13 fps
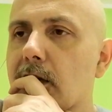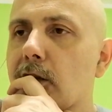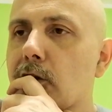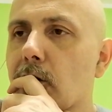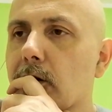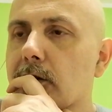
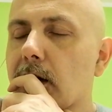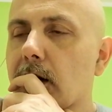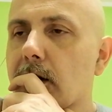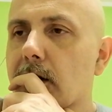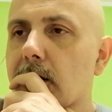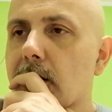
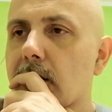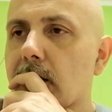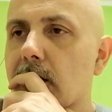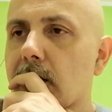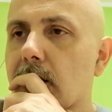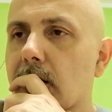idiota
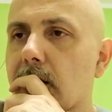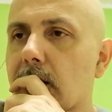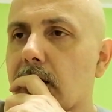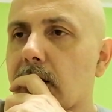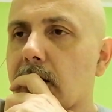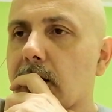
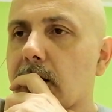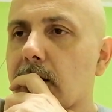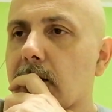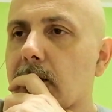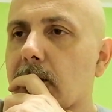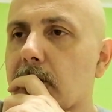
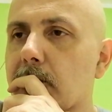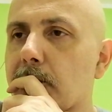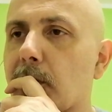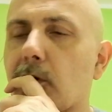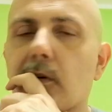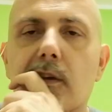e,
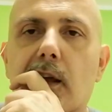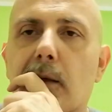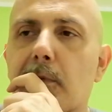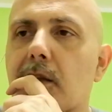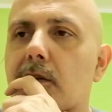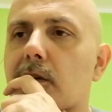però
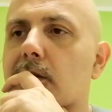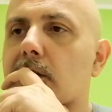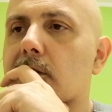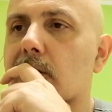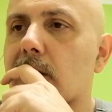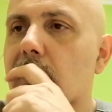chiaramente
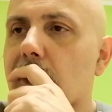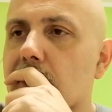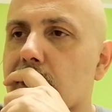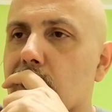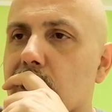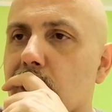se,
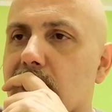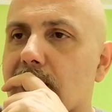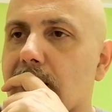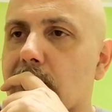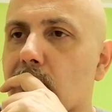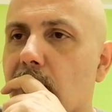se, sono
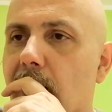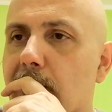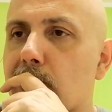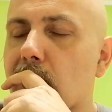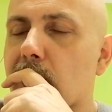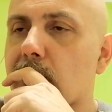
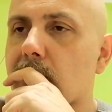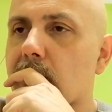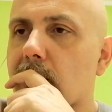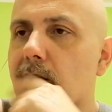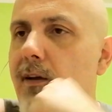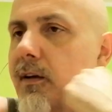sanzionabili,
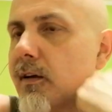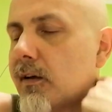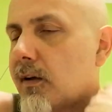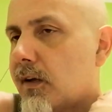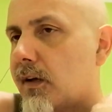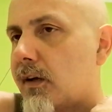quindi
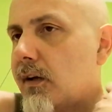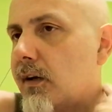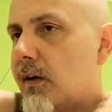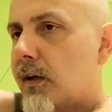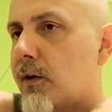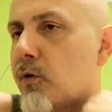eh,
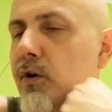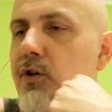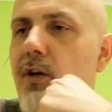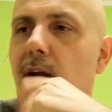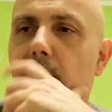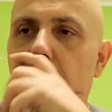il
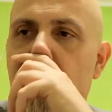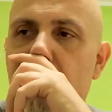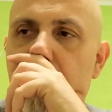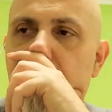rigore c'era.